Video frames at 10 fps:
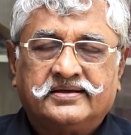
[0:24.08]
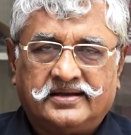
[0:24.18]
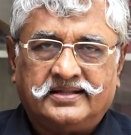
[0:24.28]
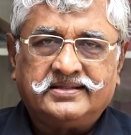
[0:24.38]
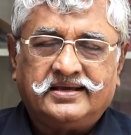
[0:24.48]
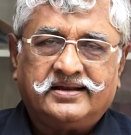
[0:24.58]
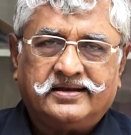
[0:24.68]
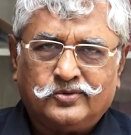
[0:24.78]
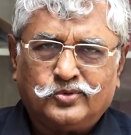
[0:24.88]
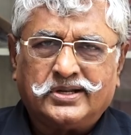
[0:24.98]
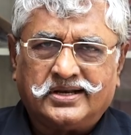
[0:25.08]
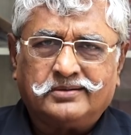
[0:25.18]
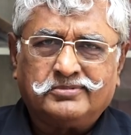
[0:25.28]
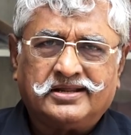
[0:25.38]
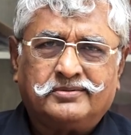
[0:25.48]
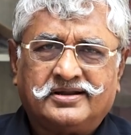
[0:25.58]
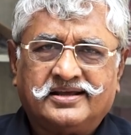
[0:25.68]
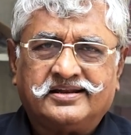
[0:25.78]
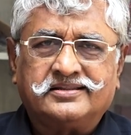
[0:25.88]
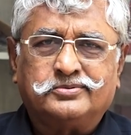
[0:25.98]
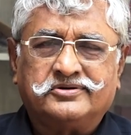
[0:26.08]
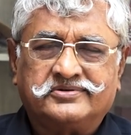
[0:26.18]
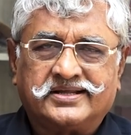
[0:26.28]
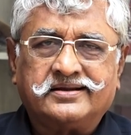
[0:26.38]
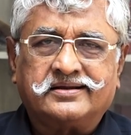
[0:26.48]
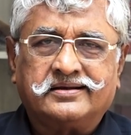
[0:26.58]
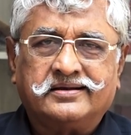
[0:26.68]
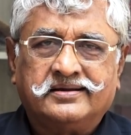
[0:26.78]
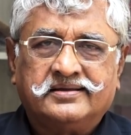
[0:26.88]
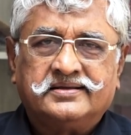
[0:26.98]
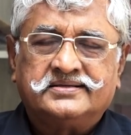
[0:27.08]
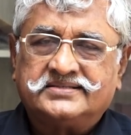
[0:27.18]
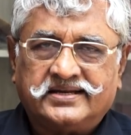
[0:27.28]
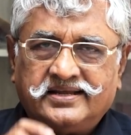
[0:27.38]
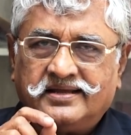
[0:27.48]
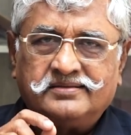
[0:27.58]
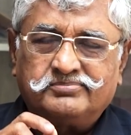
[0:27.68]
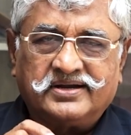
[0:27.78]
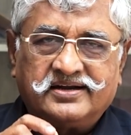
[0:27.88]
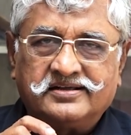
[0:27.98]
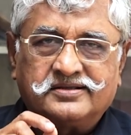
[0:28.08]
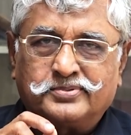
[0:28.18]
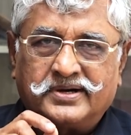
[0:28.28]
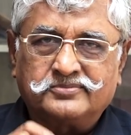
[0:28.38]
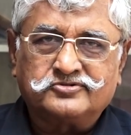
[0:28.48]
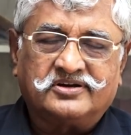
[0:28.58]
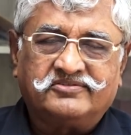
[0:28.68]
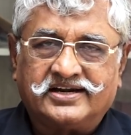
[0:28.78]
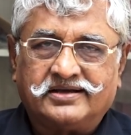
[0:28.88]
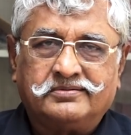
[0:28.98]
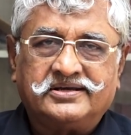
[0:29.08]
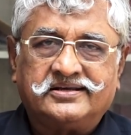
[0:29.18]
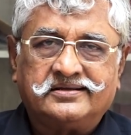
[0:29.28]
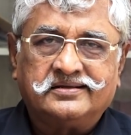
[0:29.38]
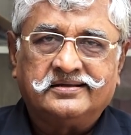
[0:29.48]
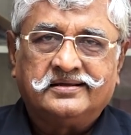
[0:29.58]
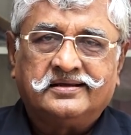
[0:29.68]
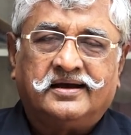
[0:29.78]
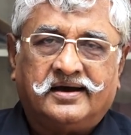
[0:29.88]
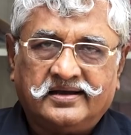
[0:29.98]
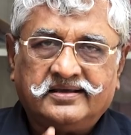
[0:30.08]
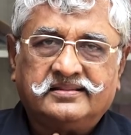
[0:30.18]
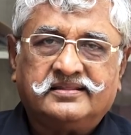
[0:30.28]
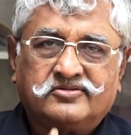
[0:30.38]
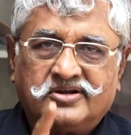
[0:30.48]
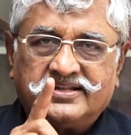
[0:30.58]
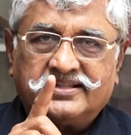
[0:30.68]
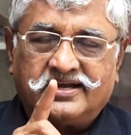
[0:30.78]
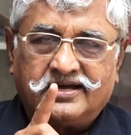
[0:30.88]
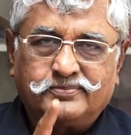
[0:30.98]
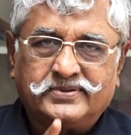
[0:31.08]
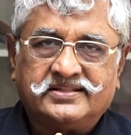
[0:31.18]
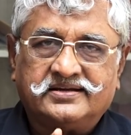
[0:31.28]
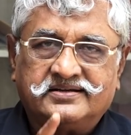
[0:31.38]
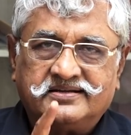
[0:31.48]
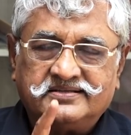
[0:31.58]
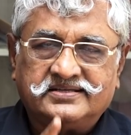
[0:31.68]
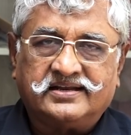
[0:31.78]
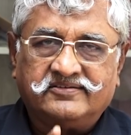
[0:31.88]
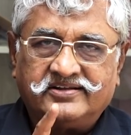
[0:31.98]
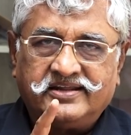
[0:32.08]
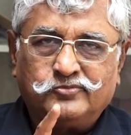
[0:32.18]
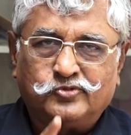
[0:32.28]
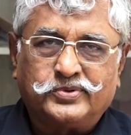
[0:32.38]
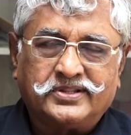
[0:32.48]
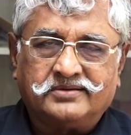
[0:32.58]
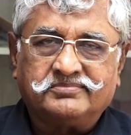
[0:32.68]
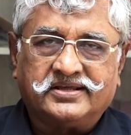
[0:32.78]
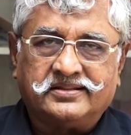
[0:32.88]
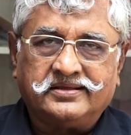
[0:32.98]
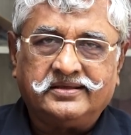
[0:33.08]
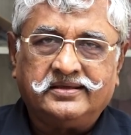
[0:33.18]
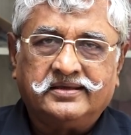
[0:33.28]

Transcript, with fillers: காந்தியார் என்ன உடல்நலம் இல்லாமலா இறந்து போய்விட்டார் சரியாக பிள்ளைகளுக்கு பாடம் சொல்ல வேண்டாமா ஆயிரத்தி தொள்ளாயிரத்தி நாற்பத்தி எட்டு ஜனவரி முப்பதாம் தேதி